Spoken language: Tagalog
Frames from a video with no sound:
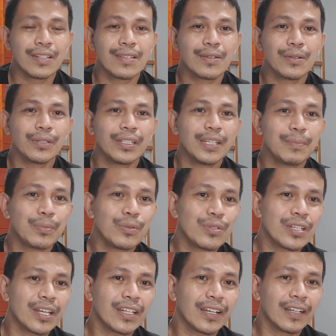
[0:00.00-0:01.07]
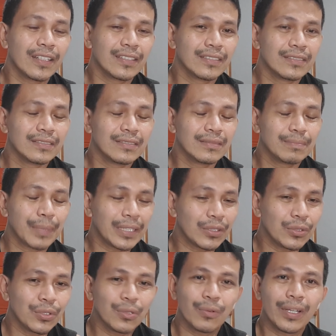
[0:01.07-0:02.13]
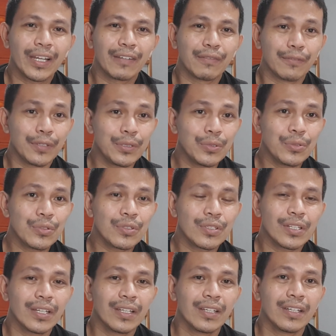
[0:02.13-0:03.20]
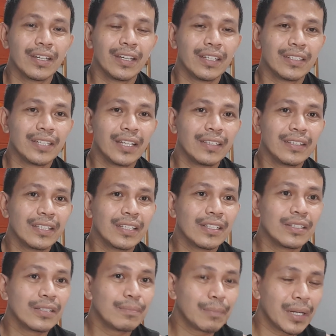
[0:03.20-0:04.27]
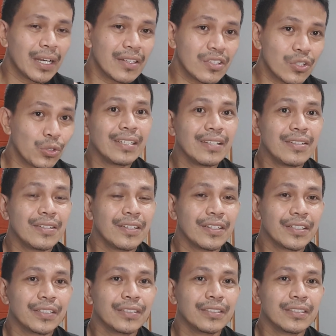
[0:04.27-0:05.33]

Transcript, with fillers: So, hindi po siya nagpatok, ng views. And until March this year,